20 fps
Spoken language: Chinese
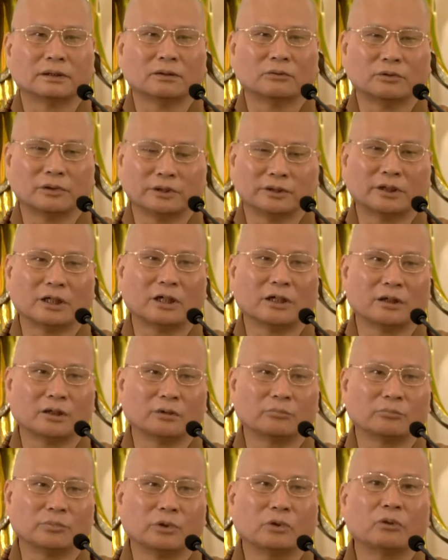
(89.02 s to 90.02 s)
啊，非常
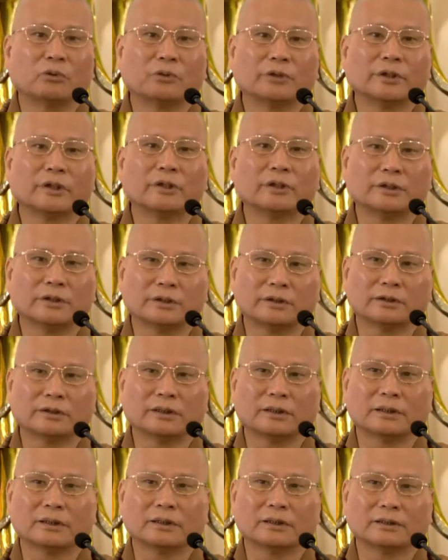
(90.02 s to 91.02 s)
不容易
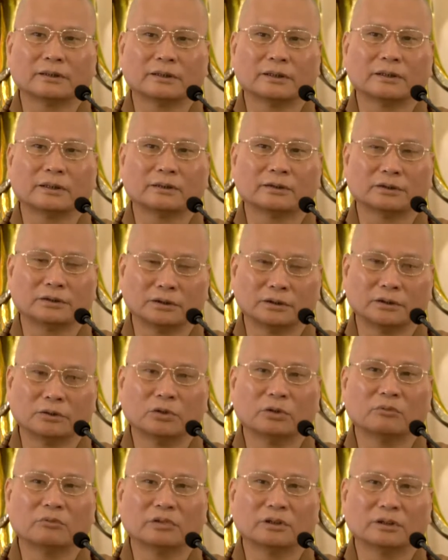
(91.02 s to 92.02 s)
啊，值得
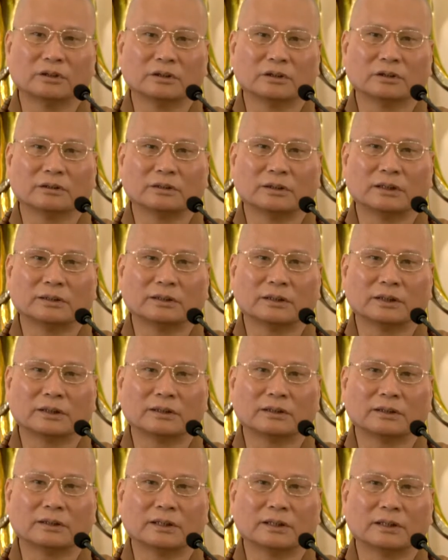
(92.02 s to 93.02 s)
我们大家
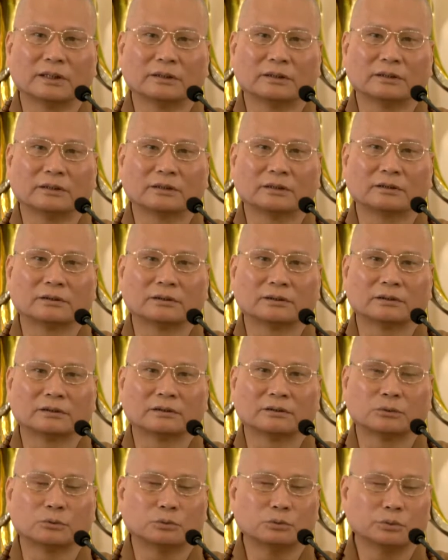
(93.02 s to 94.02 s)
给他
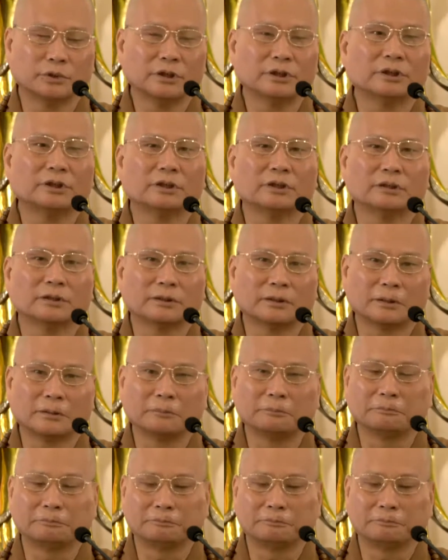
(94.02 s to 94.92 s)
鼓励的啊！